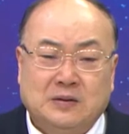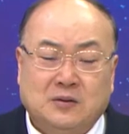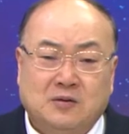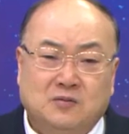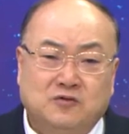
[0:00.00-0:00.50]

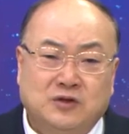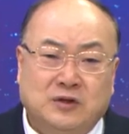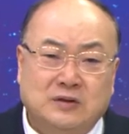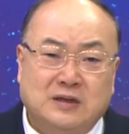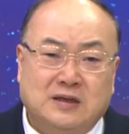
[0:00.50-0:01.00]
그럼 우리
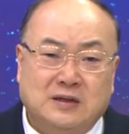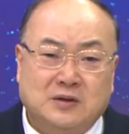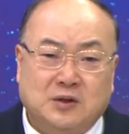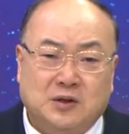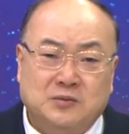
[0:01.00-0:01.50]
역사가
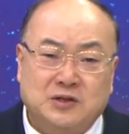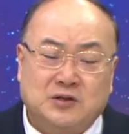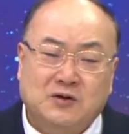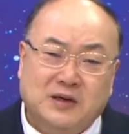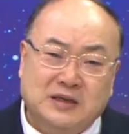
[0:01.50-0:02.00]
거의 뭐
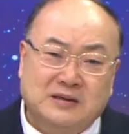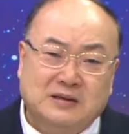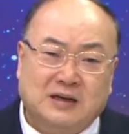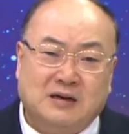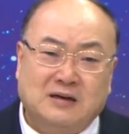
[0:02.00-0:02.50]
절반이
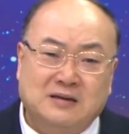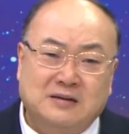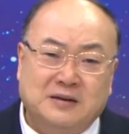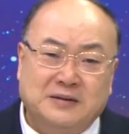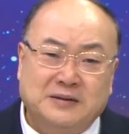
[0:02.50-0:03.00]

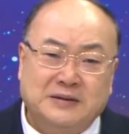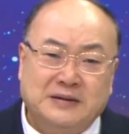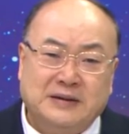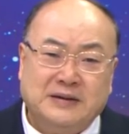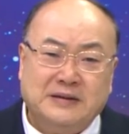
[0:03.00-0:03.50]
날아가는데요.
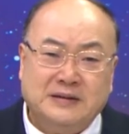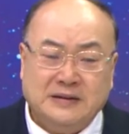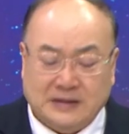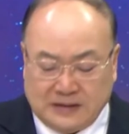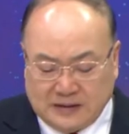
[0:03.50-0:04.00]
예.
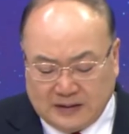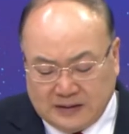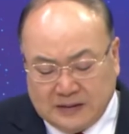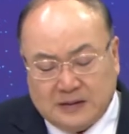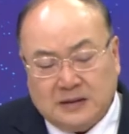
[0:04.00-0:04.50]

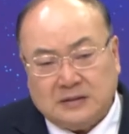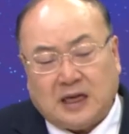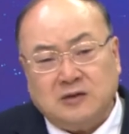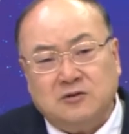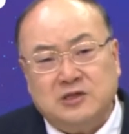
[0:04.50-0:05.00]
그러니까
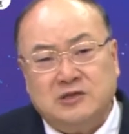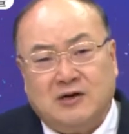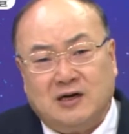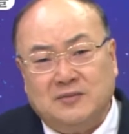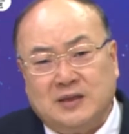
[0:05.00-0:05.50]
단군
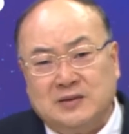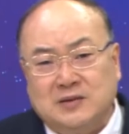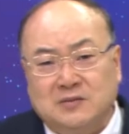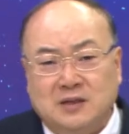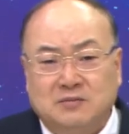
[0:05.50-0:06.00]
신화란 말은
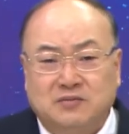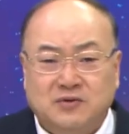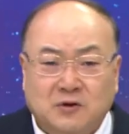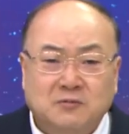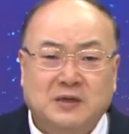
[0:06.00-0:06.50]
정말
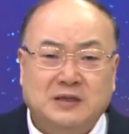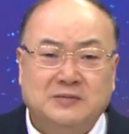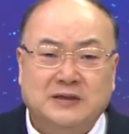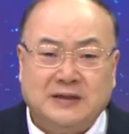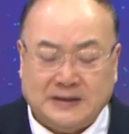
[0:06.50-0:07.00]
무서운
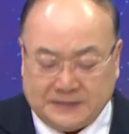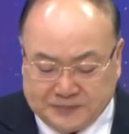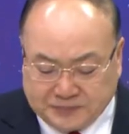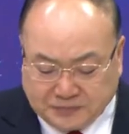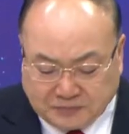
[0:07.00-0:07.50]
말입니다.
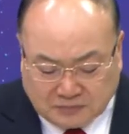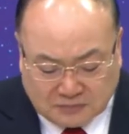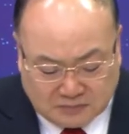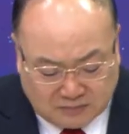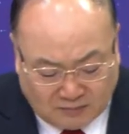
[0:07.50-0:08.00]

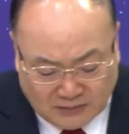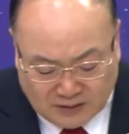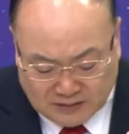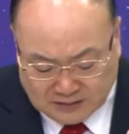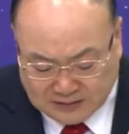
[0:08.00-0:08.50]

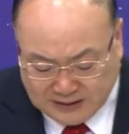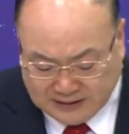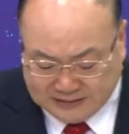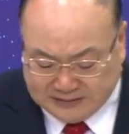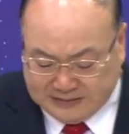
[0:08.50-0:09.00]

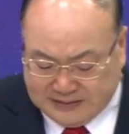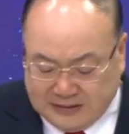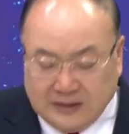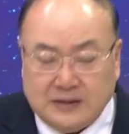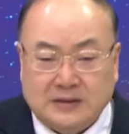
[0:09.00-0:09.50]
그런데
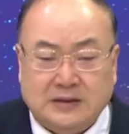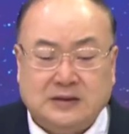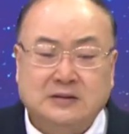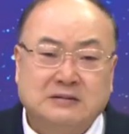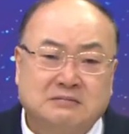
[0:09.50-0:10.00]

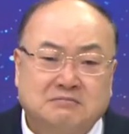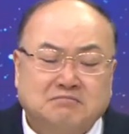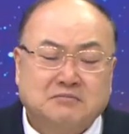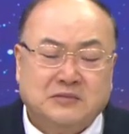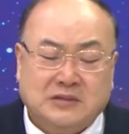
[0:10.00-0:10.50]
저는
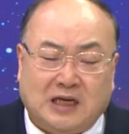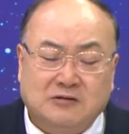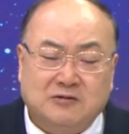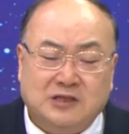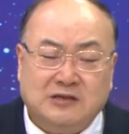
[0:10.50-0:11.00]

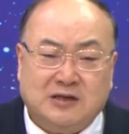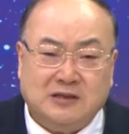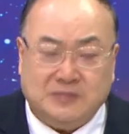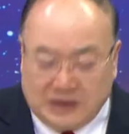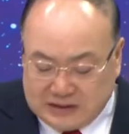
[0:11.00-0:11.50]
단군
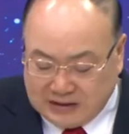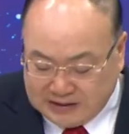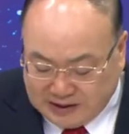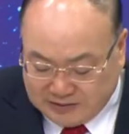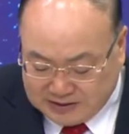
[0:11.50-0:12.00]
신화를 믿지
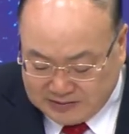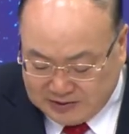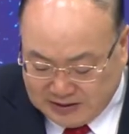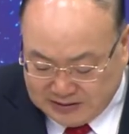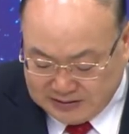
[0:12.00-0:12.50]
않게
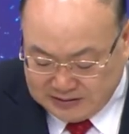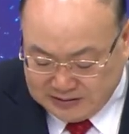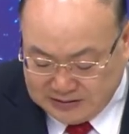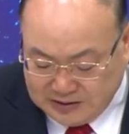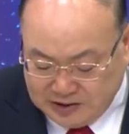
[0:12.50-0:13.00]
됐습니다.
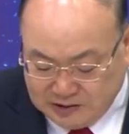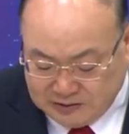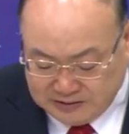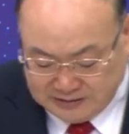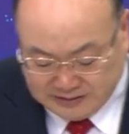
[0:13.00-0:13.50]
그
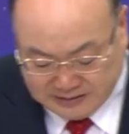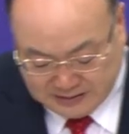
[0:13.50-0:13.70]
이유는